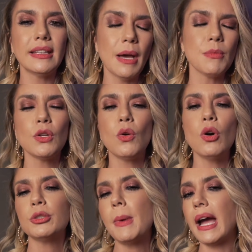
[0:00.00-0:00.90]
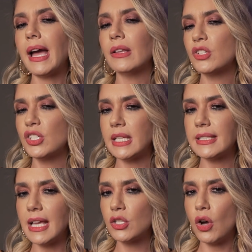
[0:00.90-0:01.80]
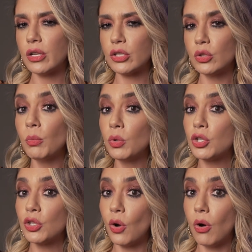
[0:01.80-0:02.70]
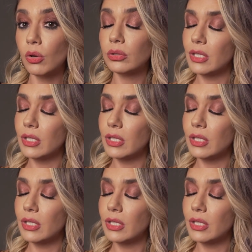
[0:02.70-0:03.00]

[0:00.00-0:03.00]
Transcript: temos um encontro marcado às 17 horas no Multishow.